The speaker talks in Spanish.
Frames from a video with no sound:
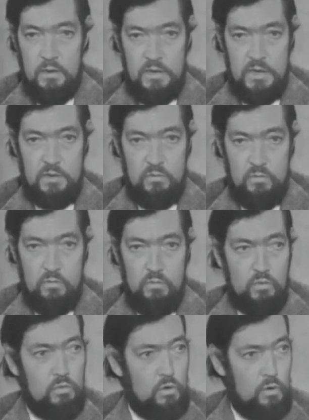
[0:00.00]
decir,
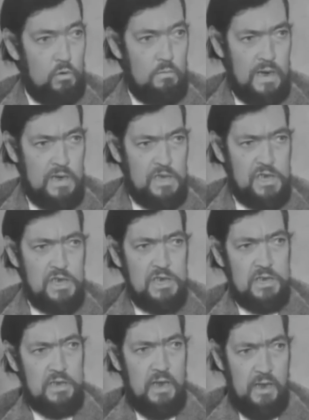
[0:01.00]
un mundo
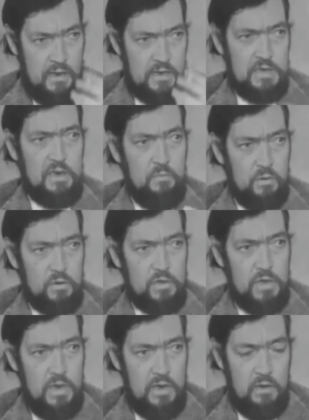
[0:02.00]
machista a
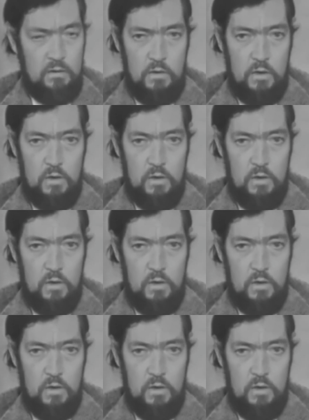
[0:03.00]
100%,